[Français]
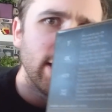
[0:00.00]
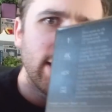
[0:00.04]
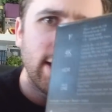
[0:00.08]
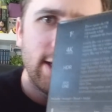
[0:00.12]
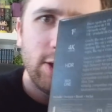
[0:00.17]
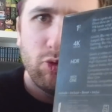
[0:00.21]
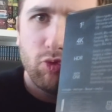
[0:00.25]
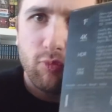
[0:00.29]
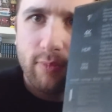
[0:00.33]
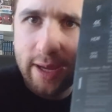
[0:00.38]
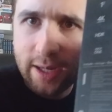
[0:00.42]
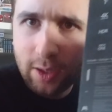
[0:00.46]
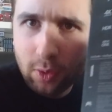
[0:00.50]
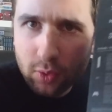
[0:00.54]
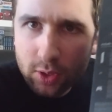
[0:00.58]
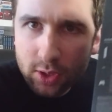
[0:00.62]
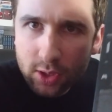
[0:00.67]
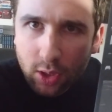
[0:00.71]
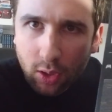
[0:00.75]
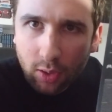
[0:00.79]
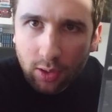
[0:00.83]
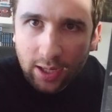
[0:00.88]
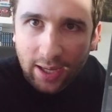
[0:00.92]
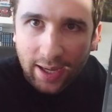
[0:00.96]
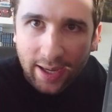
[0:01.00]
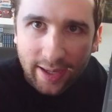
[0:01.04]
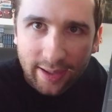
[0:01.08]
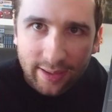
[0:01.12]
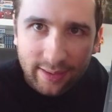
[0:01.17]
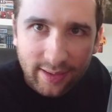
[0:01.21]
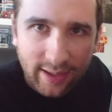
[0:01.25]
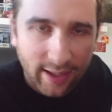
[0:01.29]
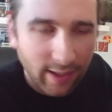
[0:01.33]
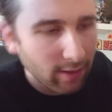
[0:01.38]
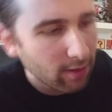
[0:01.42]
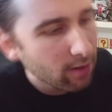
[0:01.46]
qu'ils nous mettent le socle à
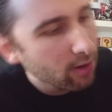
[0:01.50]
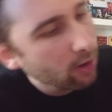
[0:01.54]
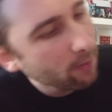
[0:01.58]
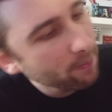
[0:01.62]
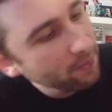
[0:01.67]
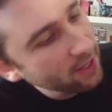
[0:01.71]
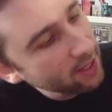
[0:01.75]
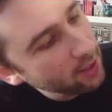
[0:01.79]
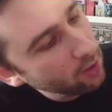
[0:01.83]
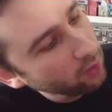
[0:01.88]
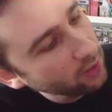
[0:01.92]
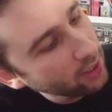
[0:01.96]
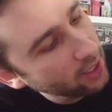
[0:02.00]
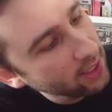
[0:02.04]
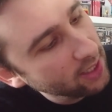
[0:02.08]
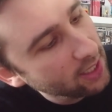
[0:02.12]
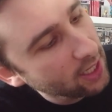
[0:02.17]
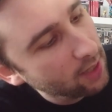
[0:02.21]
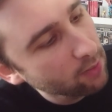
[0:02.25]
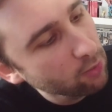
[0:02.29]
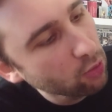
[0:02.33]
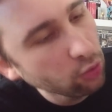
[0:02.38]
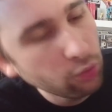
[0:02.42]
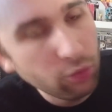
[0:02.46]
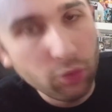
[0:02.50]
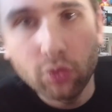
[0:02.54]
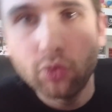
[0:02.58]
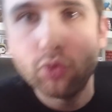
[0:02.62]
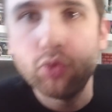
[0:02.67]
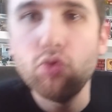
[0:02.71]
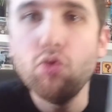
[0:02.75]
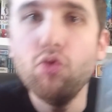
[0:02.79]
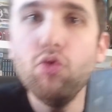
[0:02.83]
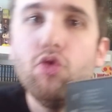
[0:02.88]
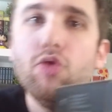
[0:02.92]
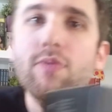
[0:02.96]
l'intérieur et on a également du
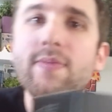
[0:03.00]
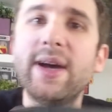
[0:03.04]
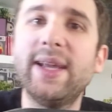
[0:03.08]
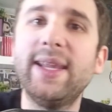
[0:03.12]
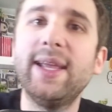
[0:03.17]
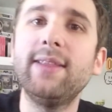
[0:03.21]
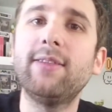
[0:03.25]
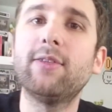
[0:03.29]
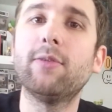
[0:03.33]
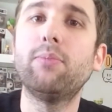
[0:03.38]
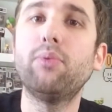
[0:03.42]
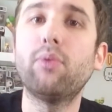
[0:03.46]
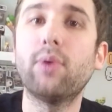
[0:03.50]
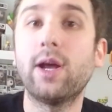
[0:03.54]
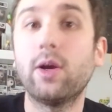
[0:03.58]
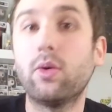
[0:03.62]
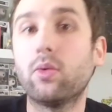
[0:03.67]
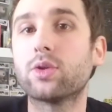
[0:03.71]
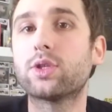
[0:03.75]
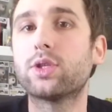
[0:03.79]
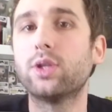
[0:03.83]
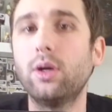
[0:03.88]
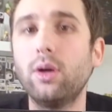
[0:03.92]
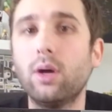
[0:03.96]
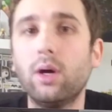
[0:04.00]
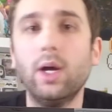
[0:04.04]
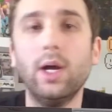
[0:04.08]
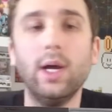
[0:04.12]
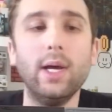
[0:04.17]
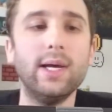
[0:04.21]
coup une manette pour la console.